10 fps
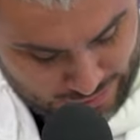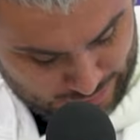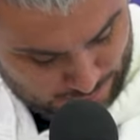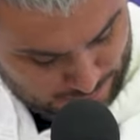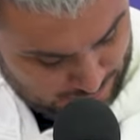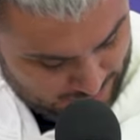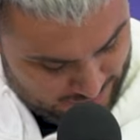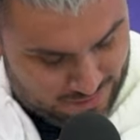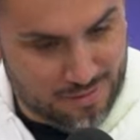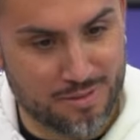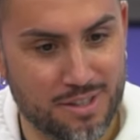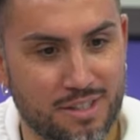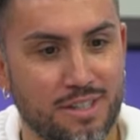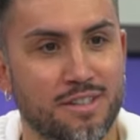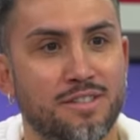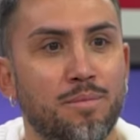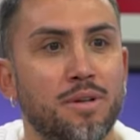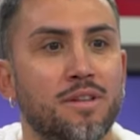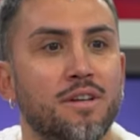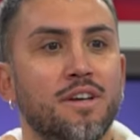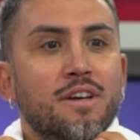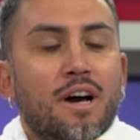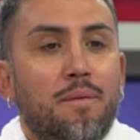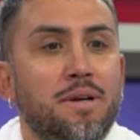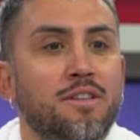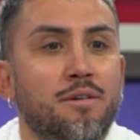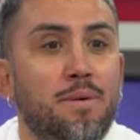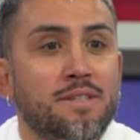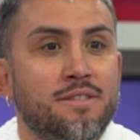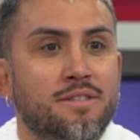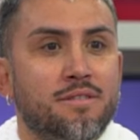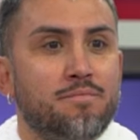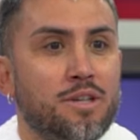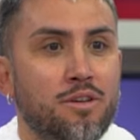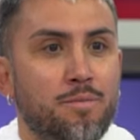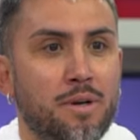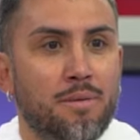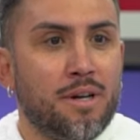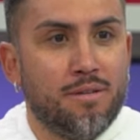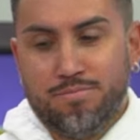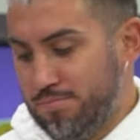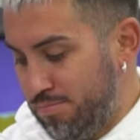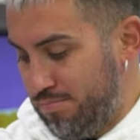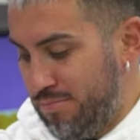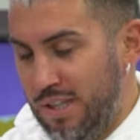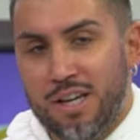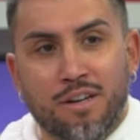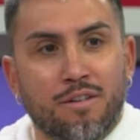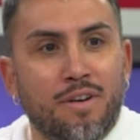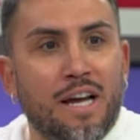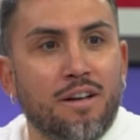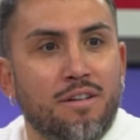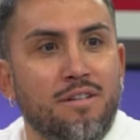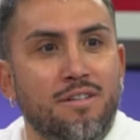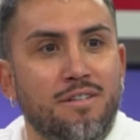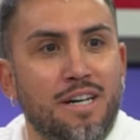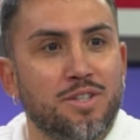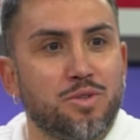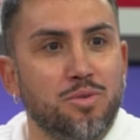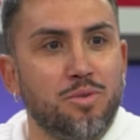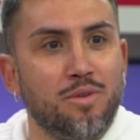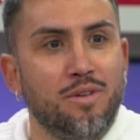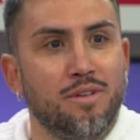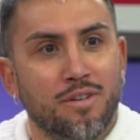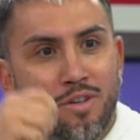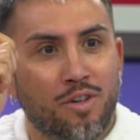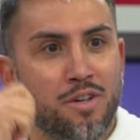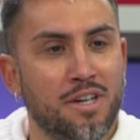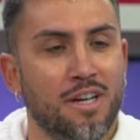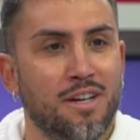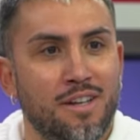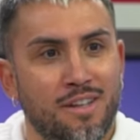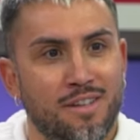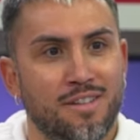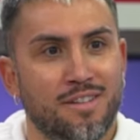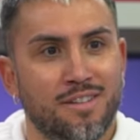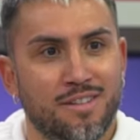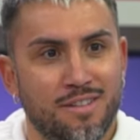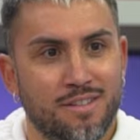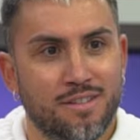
qué mira. ¿Viste? Siempre, bueno. Aparte nos pasan para todos los programas. Negro, blanco, azul, gorra. Me gusta, me